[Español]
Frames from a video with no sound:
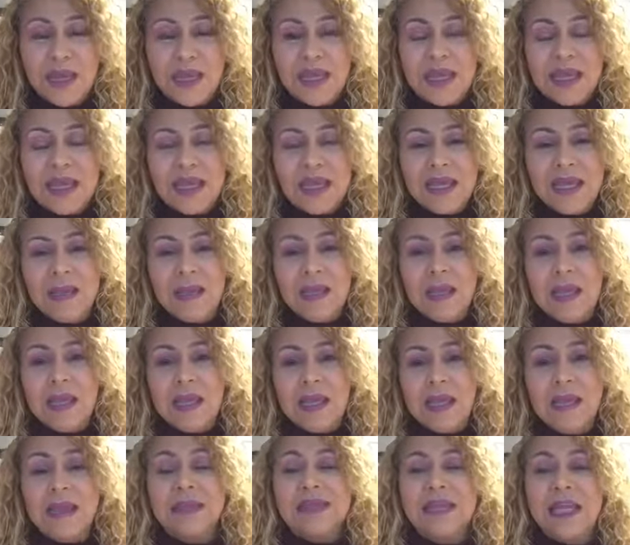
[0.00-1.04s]

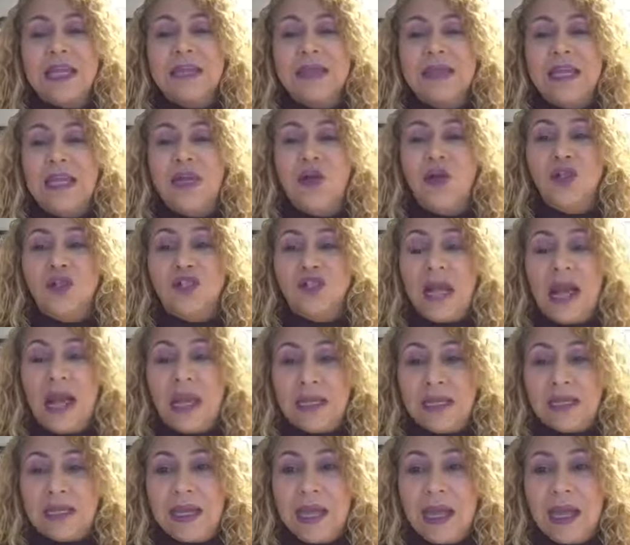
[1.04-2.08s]
y, sentí
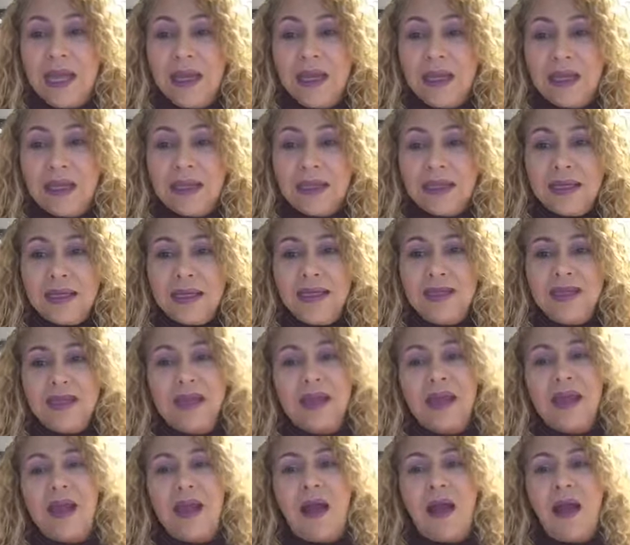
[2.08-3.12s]
nostalgia y
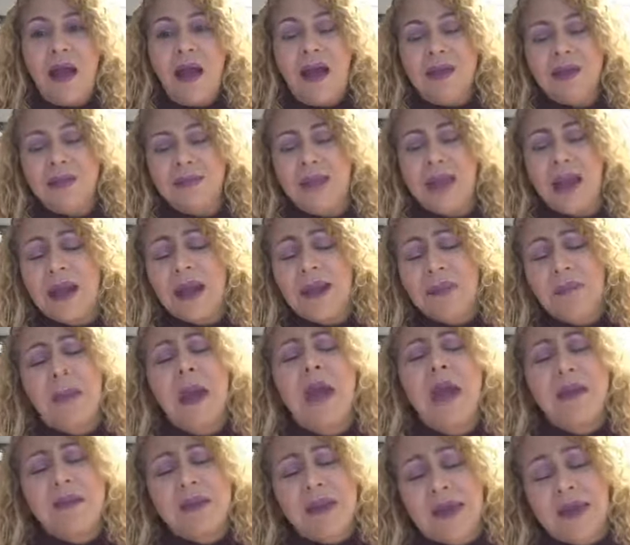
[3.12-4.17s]
dije, ay, la
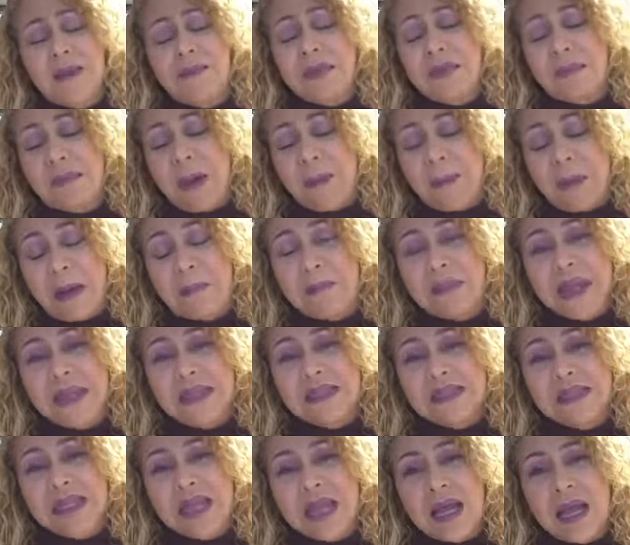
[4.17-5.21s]
arepa que mi papá me
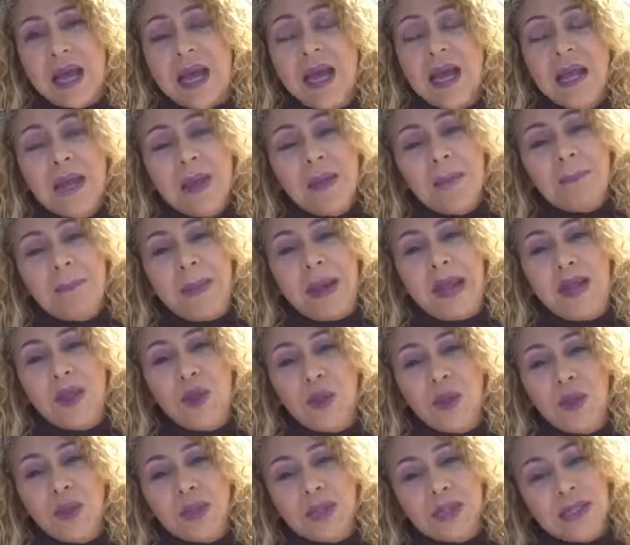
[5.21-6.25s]
hacía.
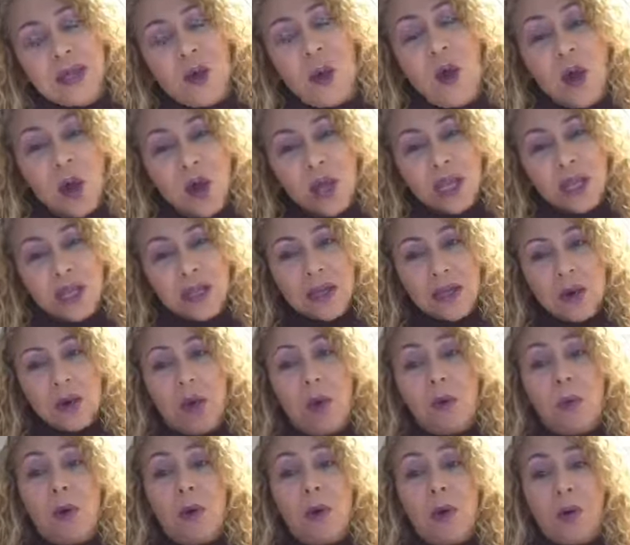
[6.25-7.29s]
Pero hoy,
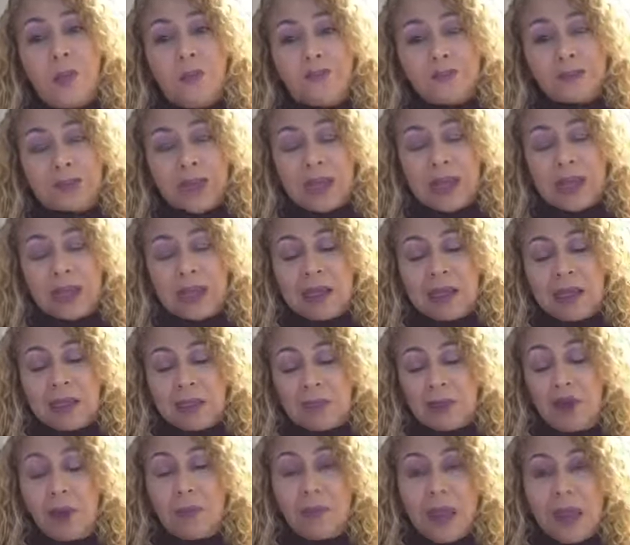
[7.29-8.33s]
como eh,
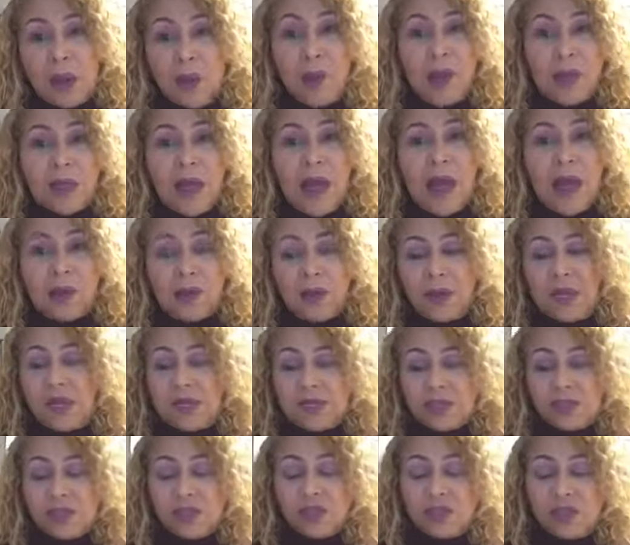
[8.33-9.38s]
no me he cuidado en
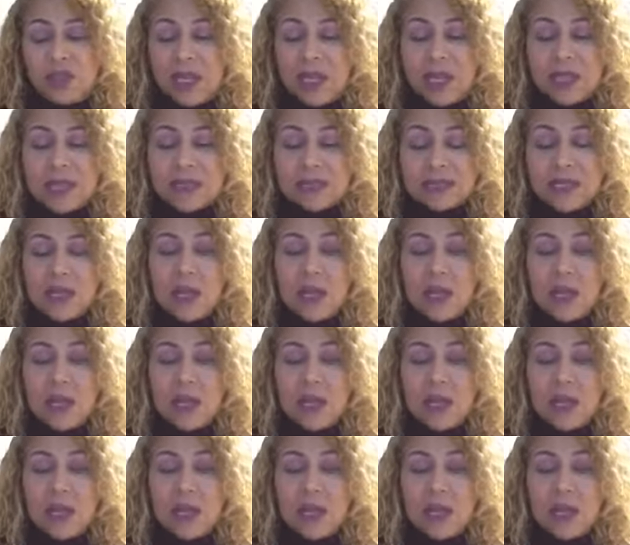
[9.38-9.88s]
estos días,